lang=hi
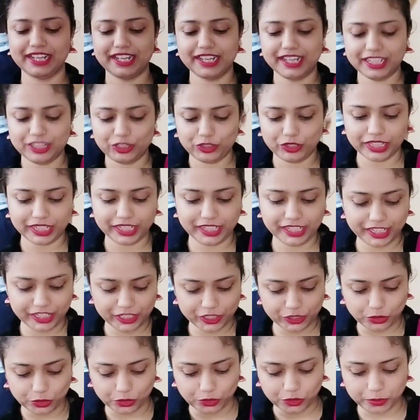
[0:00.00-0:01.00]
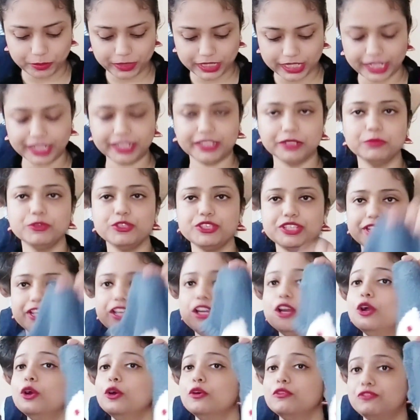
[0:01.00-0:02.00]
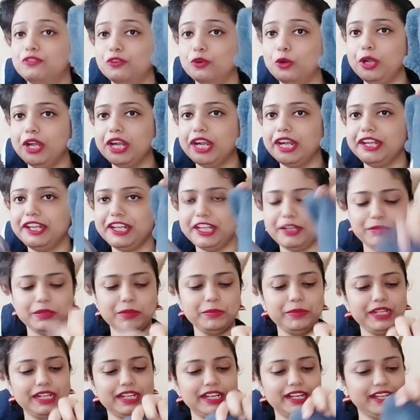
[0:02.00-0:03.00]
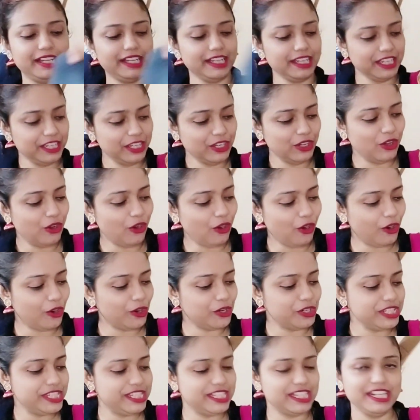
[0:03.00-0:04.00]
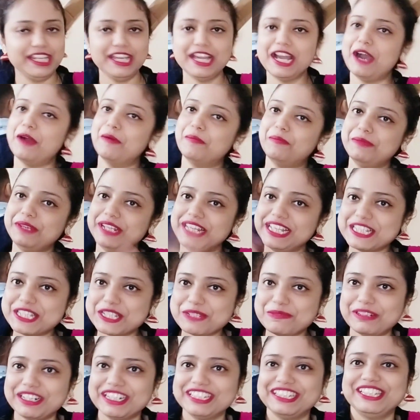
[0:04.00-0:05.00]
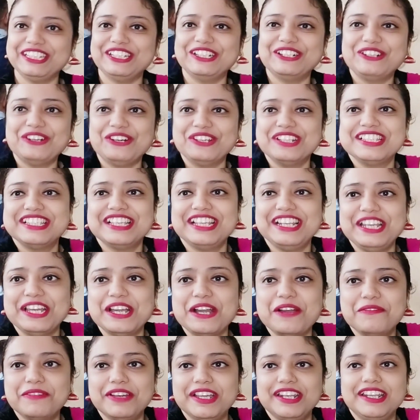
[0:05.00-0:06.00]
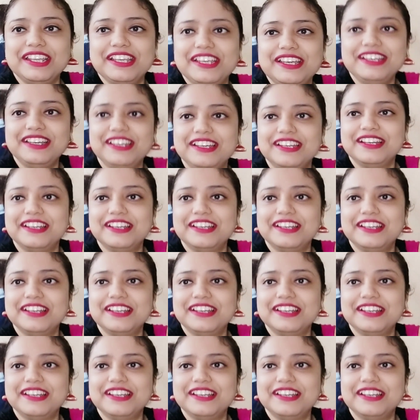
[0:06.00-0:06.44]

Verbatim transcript: का है यानी कि दोनों मिलाकर मुझे 400 में मिला है और चलिए अब नेक्स्ट बढ़ते हैं कौन सा लिया मैंने